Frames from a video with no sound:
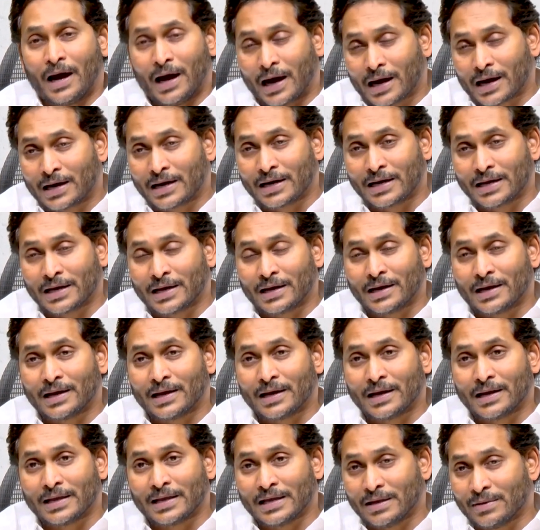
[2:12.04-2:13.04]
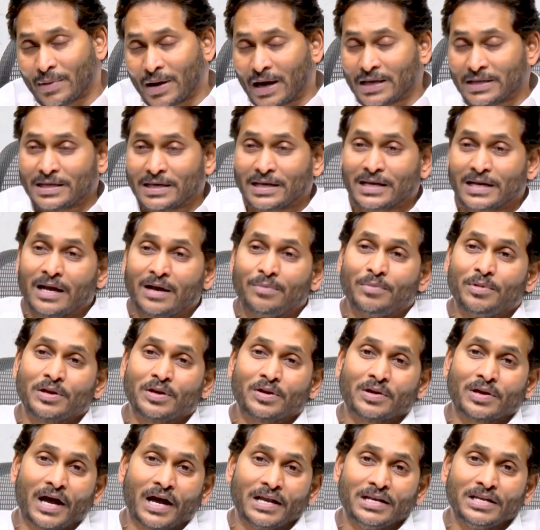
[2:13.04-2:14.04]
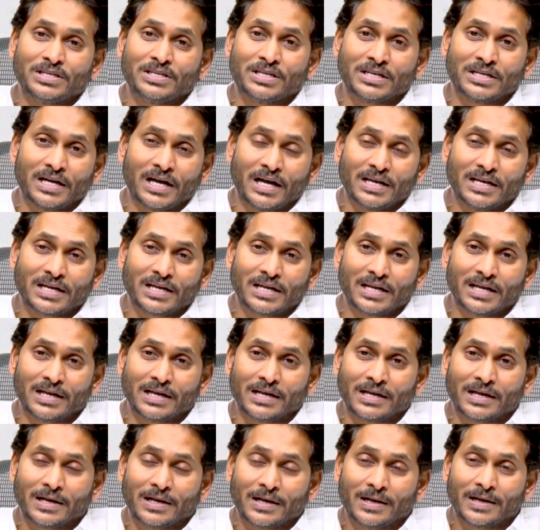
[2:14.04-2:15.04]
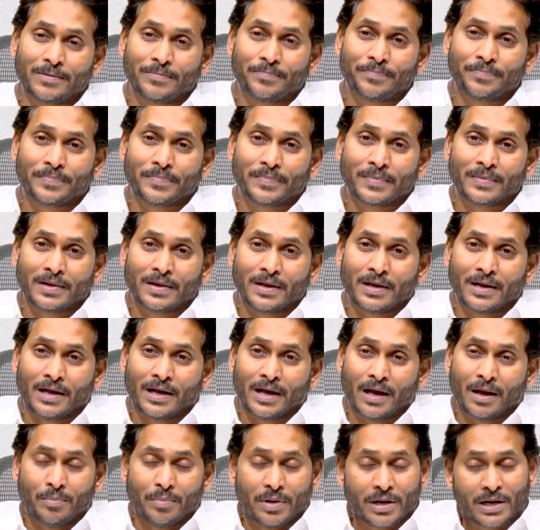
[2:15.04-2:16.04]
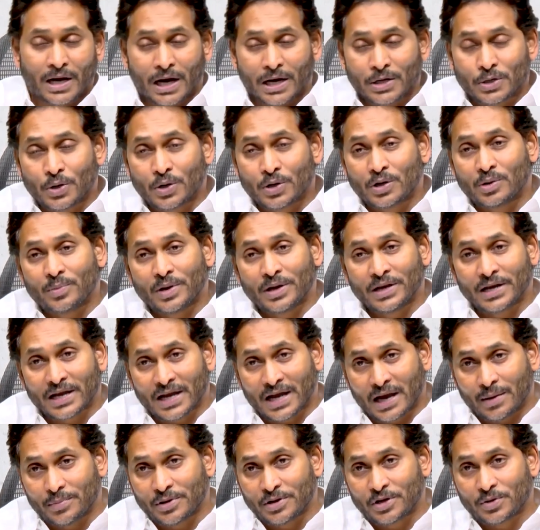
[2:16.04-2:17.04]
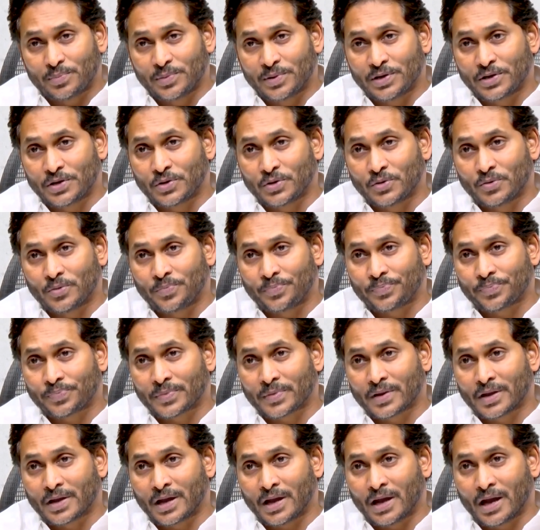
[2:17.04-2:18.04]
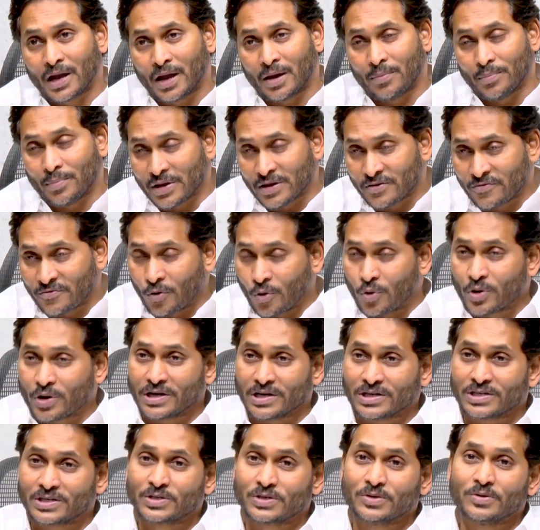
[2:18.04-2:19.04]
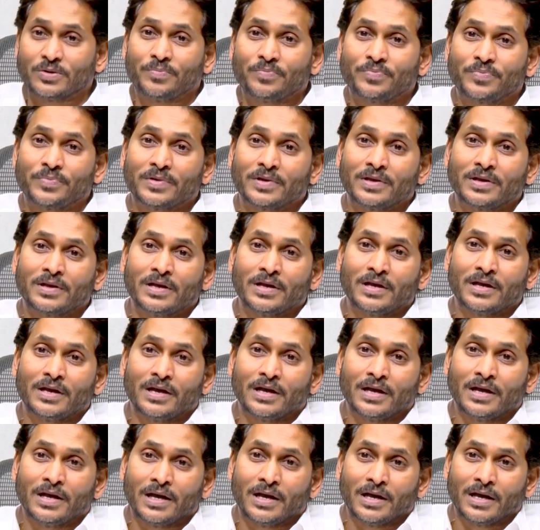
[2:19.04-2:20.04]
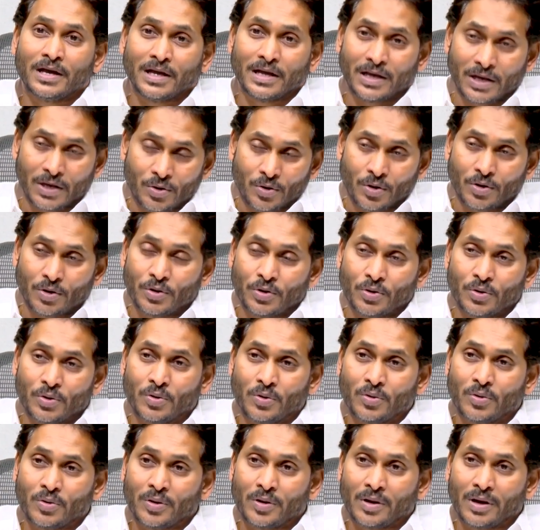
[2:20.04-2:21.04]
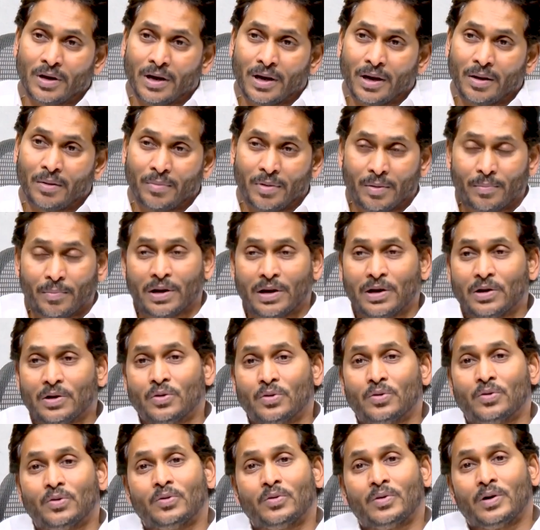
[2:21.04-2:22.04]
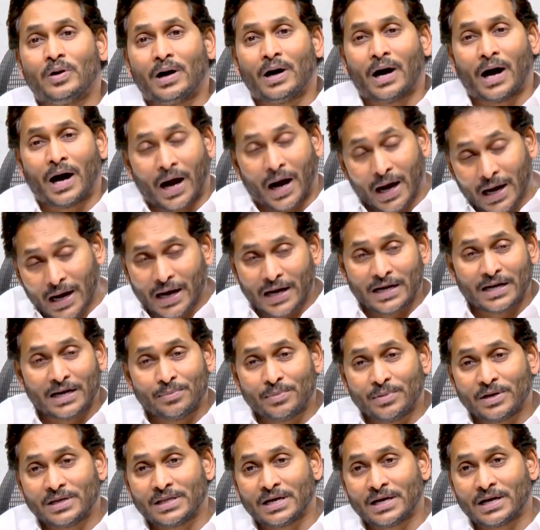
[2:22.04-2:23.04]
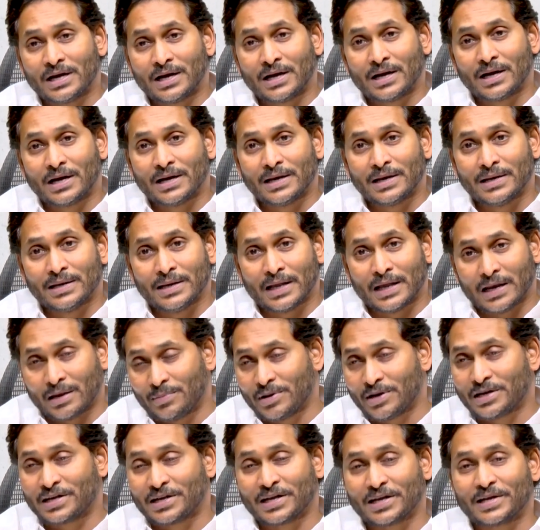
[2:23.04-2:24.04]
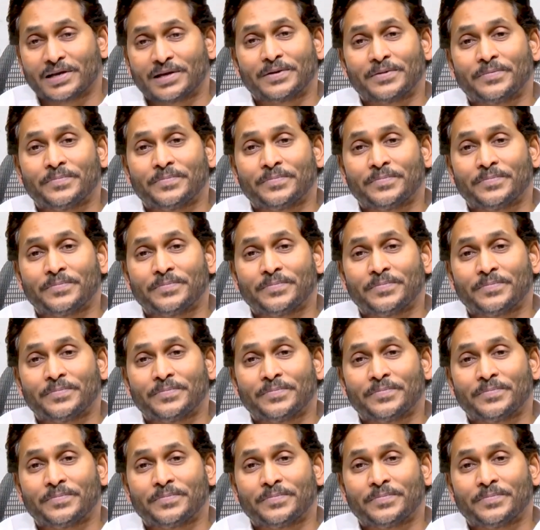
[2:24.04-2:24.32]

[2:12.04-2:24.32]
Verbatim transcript: అక్కడ ఈ మాదిరిగా మీరు రాణించడానికి మీ కఠోరమైన కమిట్మెంటు మీ ఫోకస్ ఈ రెండు మిమ్మల్ని ఆ గడ్డ మీద నిలబెట్టాయి